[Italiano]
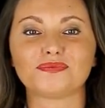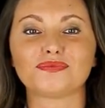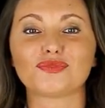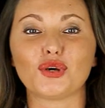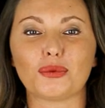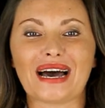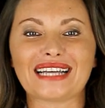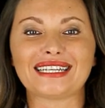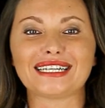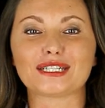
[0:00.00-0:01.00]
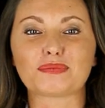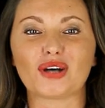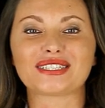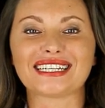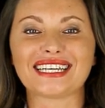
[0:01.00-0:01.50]
Domande e
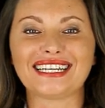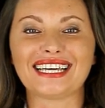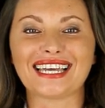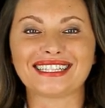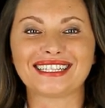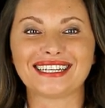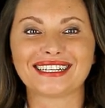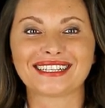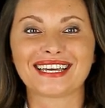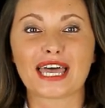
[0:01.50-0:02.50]
risposte dei clienti?